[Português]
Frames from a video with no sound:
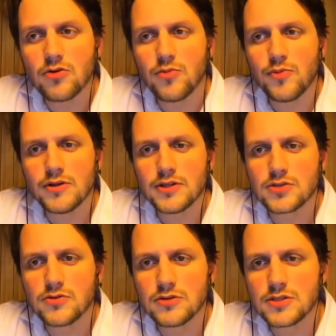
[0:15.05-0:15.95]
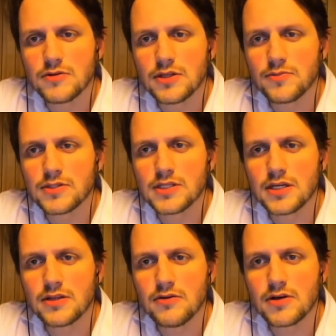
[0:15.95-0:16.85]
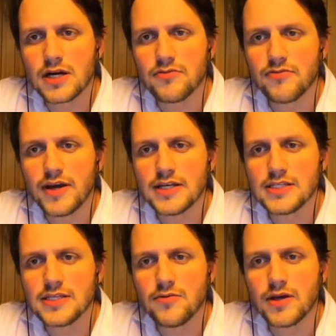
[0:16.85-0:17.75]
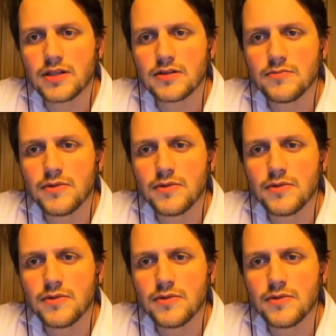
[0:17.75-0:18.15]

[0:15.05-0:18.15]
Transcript: O cupom de desconto 50% é o Café 50.